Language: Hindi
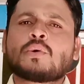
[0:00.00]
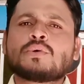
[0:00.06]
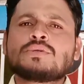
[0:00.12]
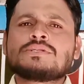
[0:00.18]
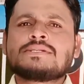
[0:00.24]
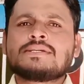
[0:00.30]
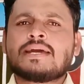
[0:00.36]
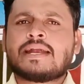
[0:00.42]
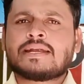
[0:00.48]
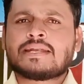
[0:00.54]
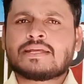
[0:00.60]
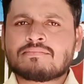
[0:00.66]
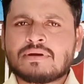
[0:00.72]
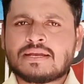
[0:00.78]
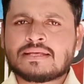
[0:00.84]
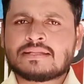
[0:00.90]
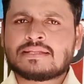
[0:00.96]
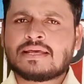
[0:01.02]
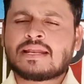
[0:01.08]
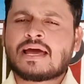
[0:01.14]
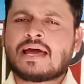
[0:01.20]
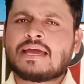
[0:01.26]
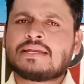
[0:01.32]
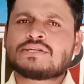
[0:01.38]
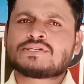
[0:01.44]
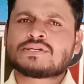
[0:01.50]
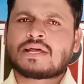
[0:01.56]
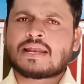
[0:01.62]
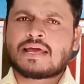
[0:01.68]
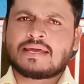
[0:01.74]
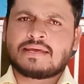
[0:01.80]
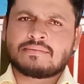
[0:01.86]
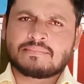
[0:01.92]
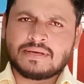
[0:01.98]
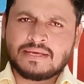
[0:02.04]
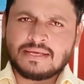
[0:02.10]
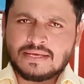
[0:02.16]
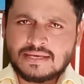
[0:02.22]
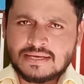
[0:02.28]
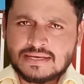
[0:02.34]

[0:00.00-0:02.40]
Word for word: कौन सी एंटीबायोटिक देना है इनशाला ये मैं